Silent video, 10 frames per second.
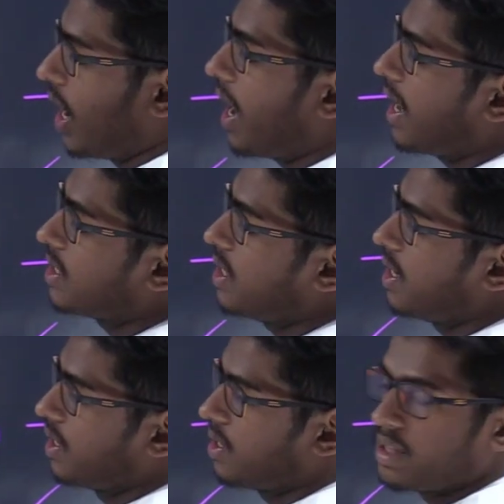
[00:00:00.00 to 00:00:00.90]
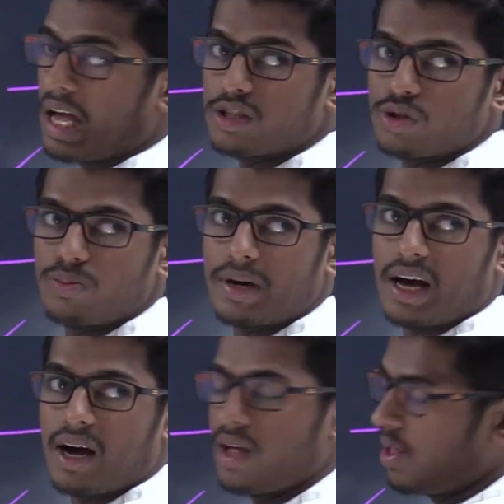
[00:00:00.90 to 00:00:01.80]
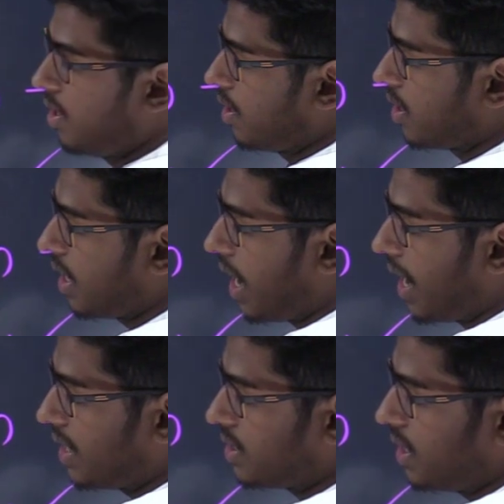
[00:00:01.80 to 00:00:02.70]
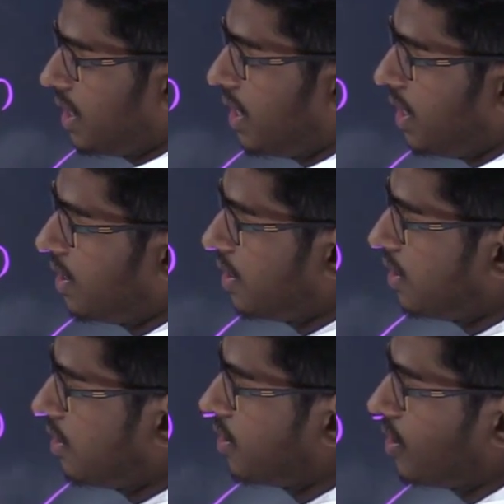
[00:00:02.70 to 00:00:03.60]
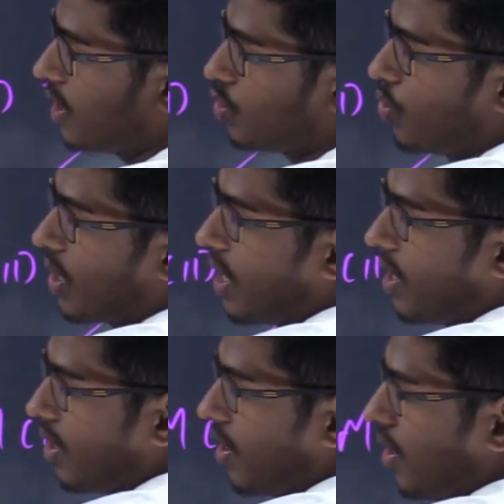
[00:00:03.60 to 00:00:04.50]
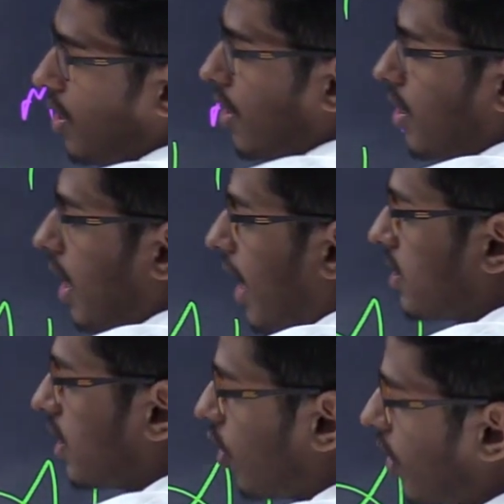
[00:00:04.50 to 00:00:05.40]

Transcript: 11 से ध्यान से सुन बेटा 11 से 10 हो गया 11 से क्या